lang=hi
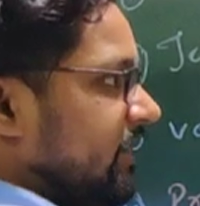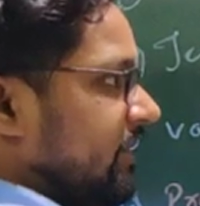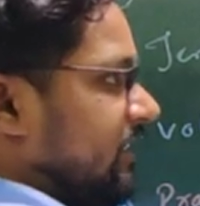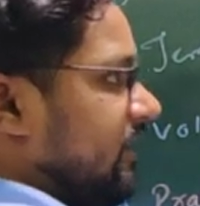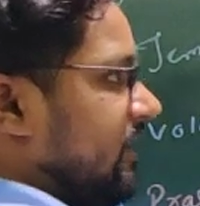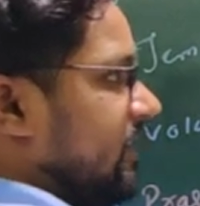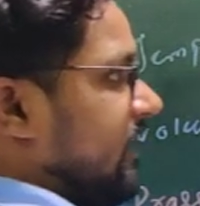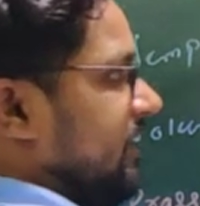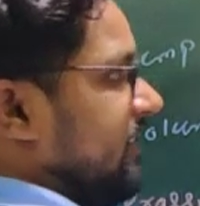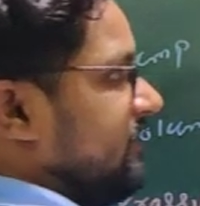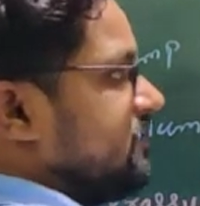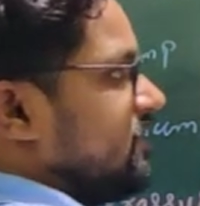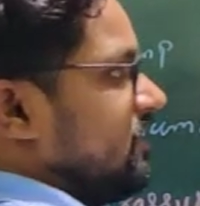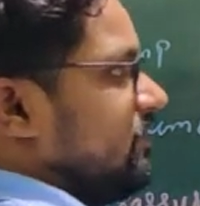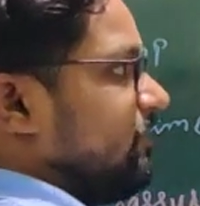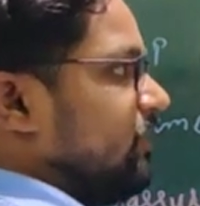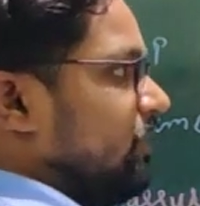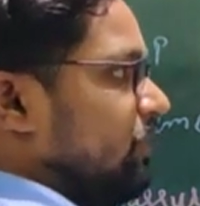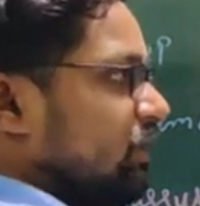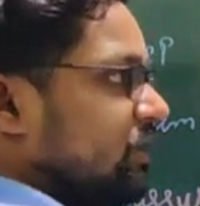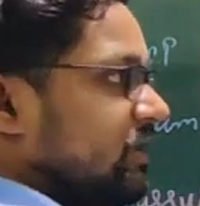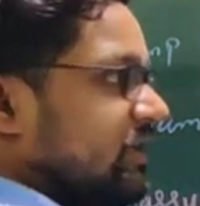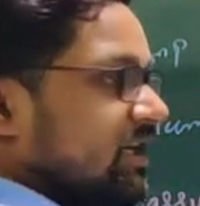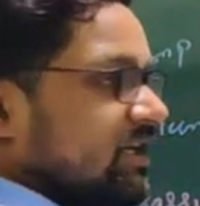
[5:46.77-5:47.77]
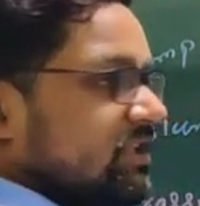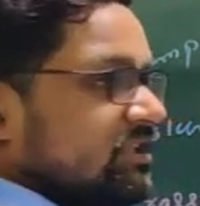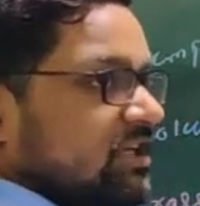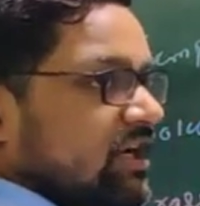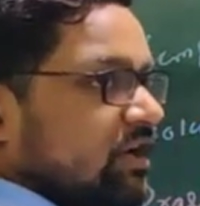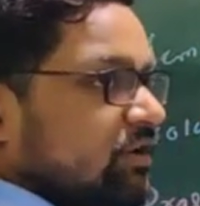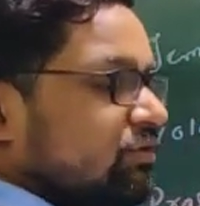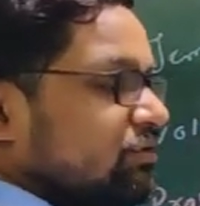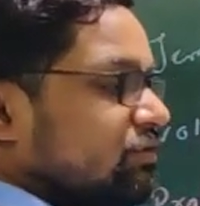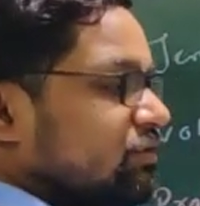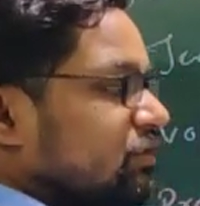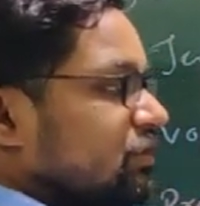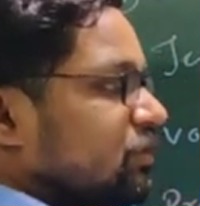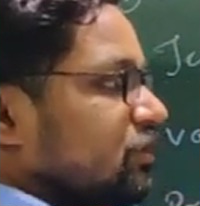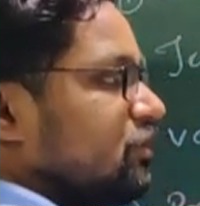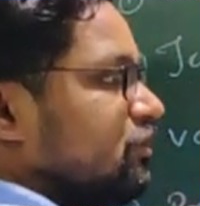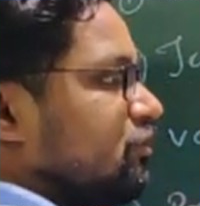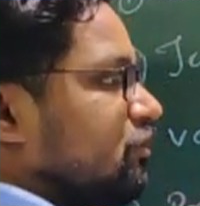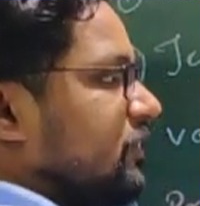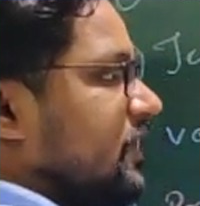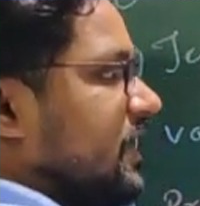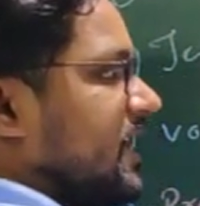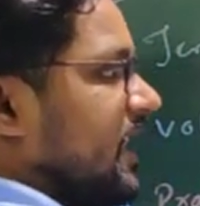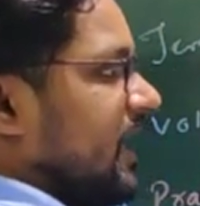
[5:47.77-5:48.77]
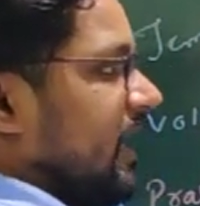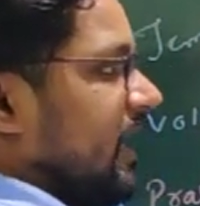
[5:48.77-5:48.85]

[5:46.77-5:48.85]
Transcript: इंटर रिलेशन प्लॉट करता हूँ थोड़ा